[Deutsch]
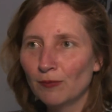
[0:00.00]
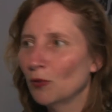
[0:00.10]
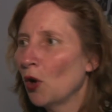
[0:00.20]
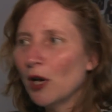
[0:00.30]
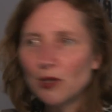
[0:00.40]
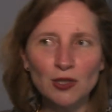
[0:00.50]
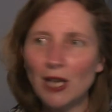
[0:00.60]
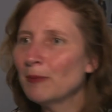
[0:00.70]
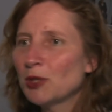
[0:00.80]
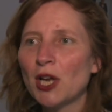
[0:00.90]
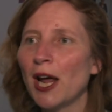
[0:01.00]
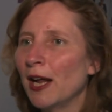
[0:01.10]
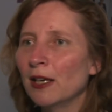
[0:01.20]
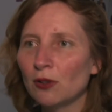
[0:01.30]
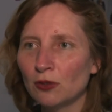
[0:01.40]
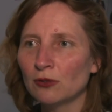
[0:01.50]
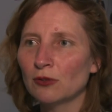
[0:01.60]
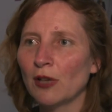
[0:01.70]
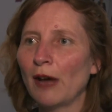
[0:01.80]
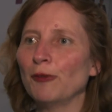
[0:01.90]
neu zusammenstellen und
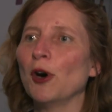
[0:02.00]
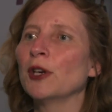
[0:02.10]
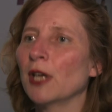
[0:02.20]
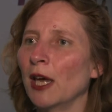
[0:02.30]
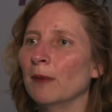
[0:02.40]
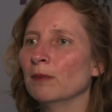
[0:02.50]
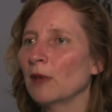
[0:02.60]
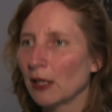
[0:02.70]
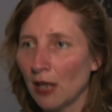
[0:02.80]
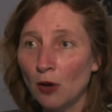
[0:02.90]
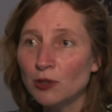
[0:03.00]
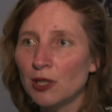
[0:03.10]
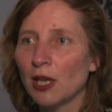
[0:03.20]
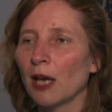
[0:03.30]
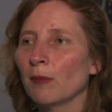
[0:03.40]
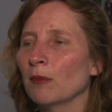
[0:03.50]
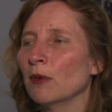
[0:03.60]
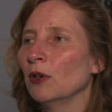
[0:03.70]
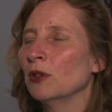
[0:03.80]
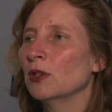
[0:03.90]
nach vorne geben, nach draußen geben.
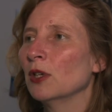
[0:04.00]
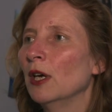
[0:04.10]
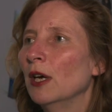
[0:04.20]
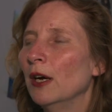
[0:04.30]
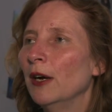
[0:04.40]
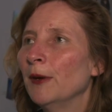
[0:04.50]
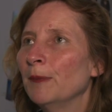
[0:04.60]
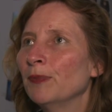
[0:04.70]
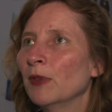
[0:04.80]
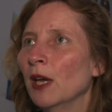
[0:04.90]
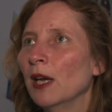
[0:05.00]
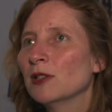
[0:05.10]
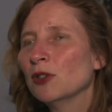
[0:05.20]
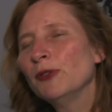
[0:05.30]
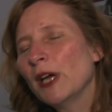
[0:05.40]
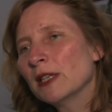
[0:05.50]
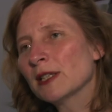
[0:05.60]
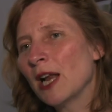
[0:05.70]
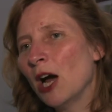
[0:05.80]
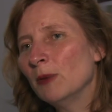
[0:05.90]
Und ähm, insofern
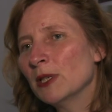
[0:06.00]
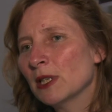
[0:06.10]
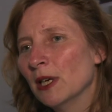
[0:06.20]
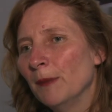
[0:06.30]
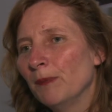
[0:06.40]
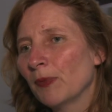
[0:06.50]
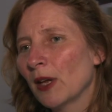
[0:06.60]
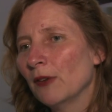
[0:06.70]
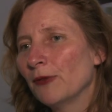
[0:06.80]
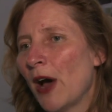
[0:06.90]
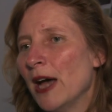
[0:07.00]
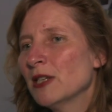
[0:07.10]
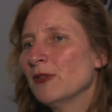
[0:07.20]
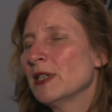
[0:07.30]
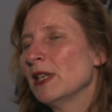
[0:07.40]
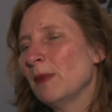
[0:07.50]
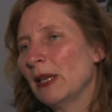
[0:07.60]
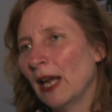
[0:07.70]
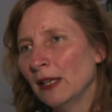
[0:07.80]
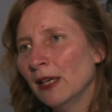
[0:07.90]
ist, glaube ich, Preiswissen immer
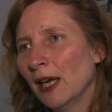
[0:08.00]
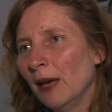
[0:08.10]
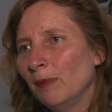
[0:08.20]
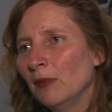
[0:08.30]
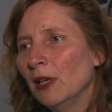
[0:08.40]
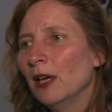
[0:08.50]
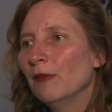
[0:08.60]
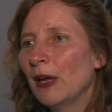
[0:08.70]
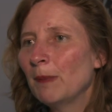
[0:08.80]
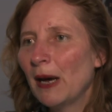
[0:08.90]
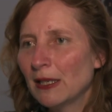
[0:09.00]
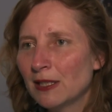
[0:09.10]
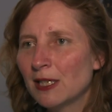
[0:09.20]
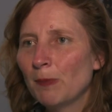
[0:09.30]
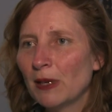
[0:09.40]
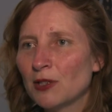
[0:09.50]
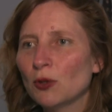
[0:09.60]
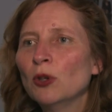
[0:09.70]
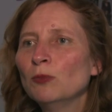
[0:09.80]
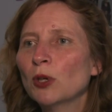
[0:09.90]
dann gegeben, wenn
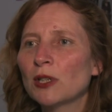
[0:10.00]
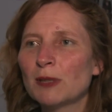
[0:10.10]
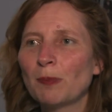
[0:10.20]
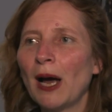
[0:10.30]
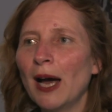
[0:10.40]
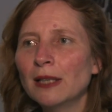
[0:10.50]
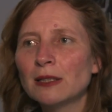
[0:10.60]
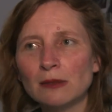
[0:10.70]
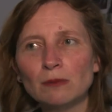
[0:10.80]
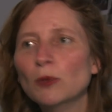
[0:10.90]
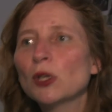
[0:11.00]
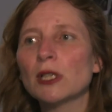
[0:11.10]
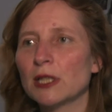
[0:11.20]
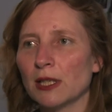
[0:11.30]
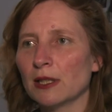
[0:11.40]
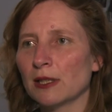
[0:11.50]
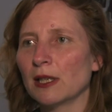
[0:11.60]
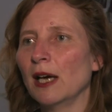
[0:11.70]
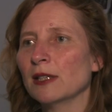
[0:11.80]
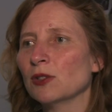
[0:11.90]
Partizipation möglichst breit möglich ist.
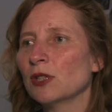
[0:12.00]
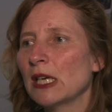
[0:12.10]
Also